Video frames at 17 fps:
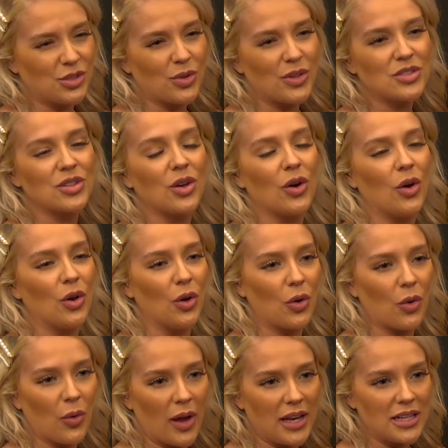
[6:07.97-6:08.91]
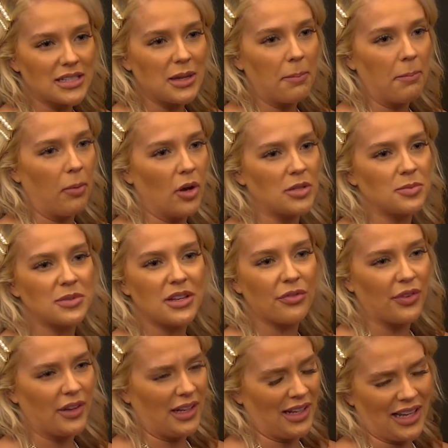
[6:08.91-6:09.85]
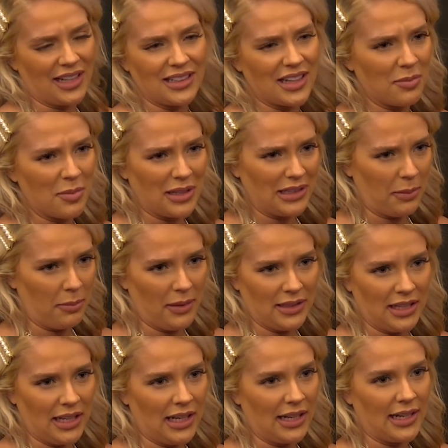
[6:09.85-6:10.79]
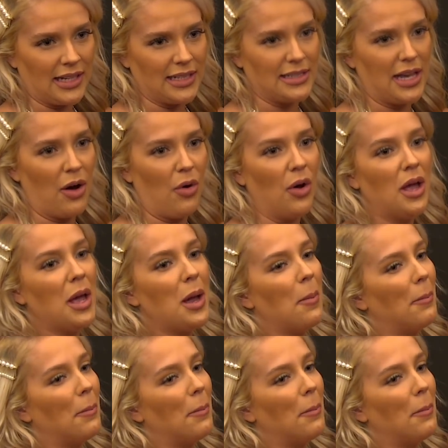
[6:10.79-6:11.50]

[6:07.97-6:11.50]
com isso que rolou com eles depois, mas enfim, ninguém tem que meter BD é, em exato. casal. Essa